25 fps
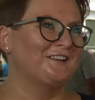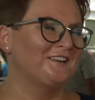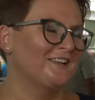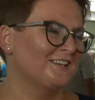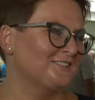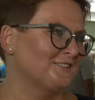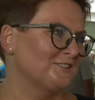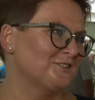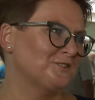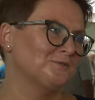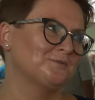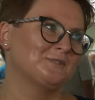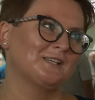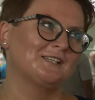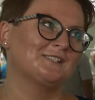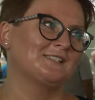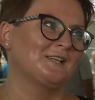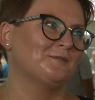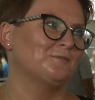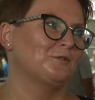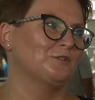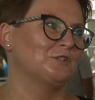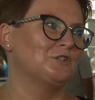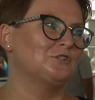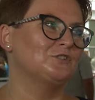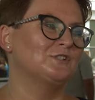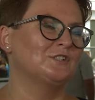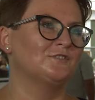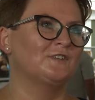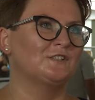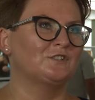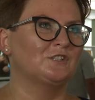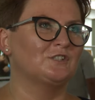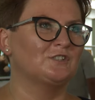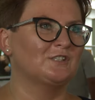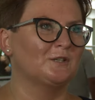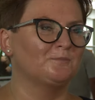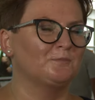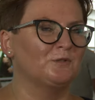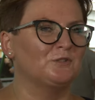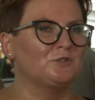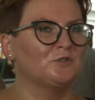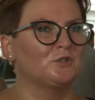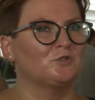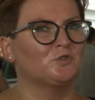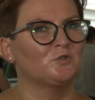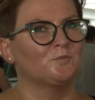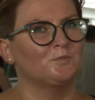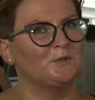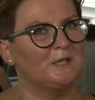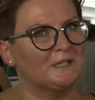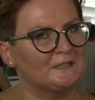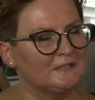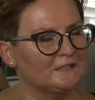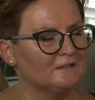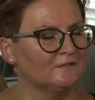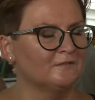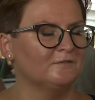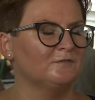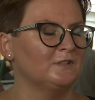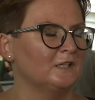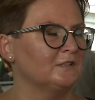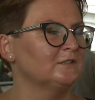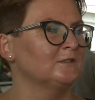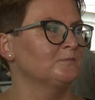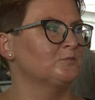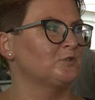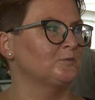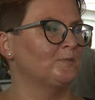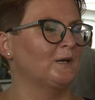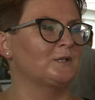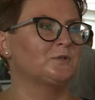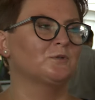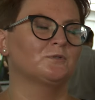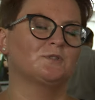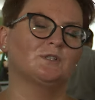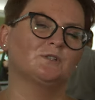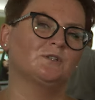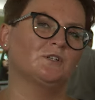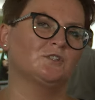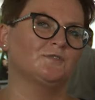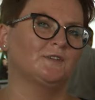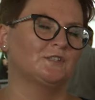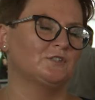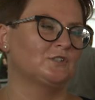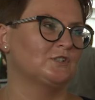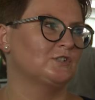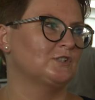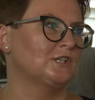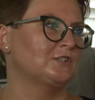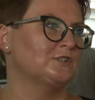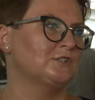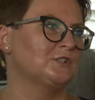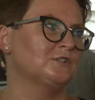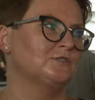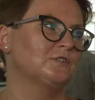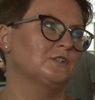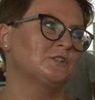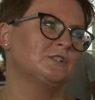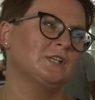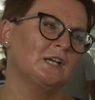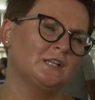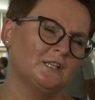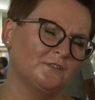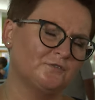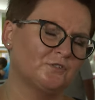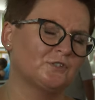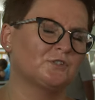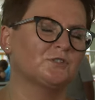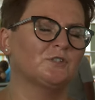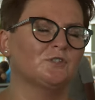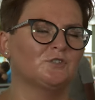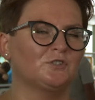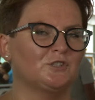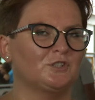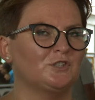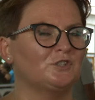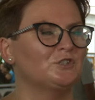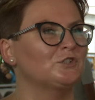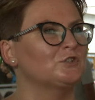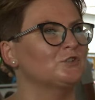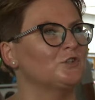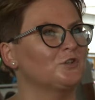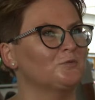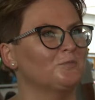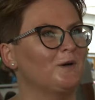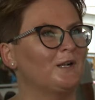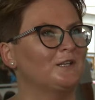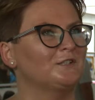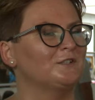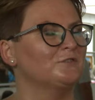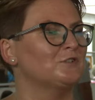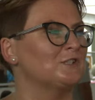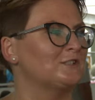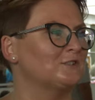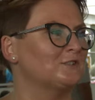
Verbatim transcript: klasy są tak samo liczne, 25 osób, jeden, w jednym przypadku tylko 29, ale wszystko dzieje się normalnie, że